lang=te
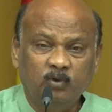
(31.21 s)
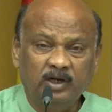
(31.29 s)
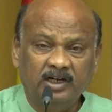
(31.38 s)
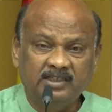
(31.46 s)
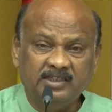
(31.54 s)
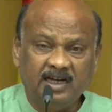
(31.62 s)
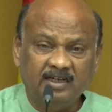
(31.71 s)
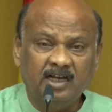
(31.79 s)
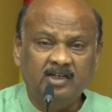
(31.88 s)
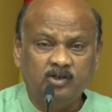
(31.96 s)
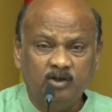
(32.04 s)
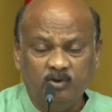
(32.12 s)
ఇటువంటి
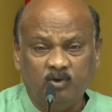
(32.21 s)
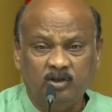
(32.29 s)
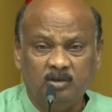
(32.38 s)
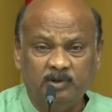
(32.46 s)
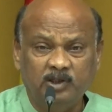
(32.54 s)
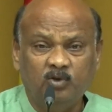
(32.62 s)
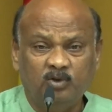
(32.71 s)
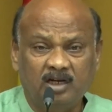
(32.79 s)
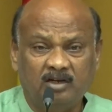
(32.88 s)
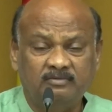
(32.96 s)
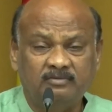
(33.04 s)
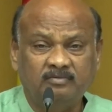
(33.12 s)
సన్నాసులు కొంతమంది
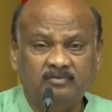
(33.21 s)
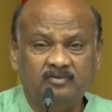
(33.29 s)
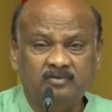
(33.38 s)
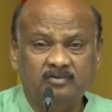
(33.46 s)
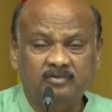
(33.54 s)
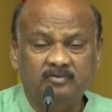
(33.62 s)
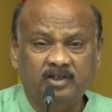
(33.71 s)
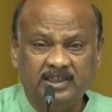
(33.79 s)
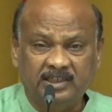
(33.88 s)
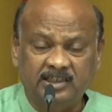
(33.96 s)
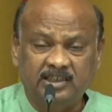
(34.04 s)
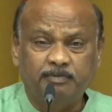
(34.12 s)
ఉన్నారు
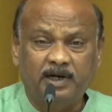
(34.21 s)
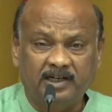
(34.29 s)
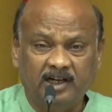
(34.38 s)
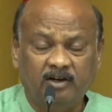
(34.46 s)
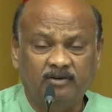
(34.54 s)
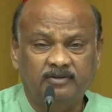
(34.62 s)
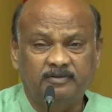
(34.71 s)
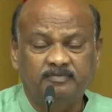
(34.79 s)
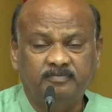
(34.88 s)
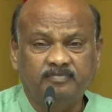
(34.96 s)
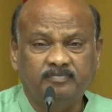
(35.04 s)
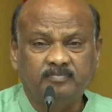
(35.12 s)
వైఎస్ఆర్ పార్టీలో
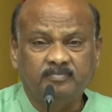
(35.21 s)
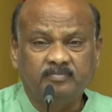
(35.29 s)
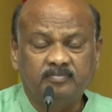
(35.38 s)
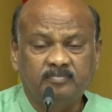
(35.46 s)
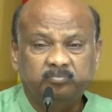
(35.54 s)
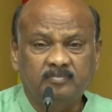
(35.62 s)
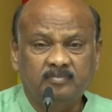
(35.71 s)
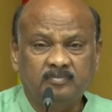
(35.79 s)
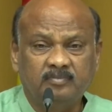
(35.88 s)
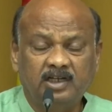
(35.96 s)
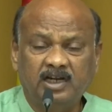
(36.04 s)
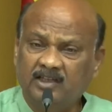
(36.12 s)

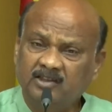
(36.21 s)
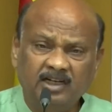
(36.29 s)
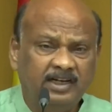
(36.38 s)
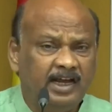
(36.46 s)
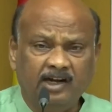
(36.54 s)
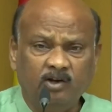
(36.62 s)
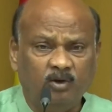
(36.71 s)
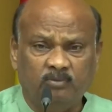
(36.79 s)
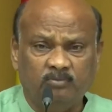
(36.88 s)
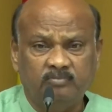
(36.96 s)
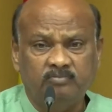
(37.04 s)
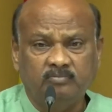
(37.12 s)
నేను అందరినీ
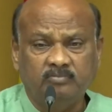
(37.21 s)
అన్నాం